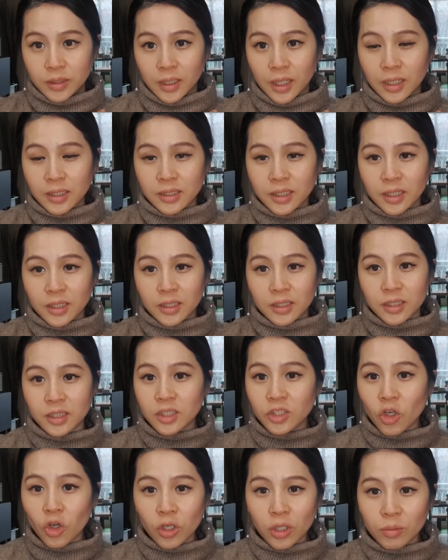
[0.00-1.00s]
학생들은
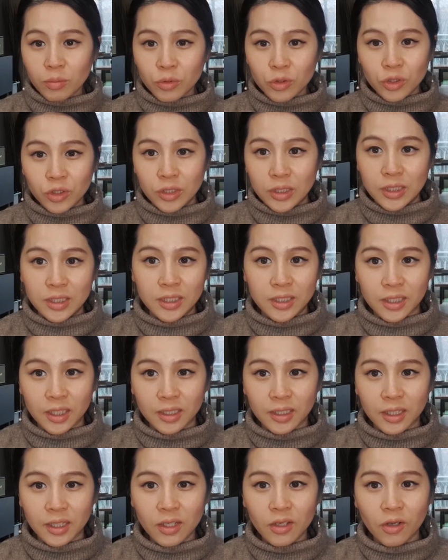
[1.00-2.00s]

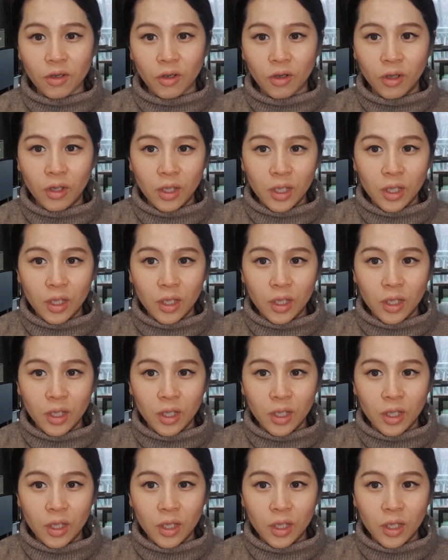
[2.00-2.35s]
성인분들이시잖아요.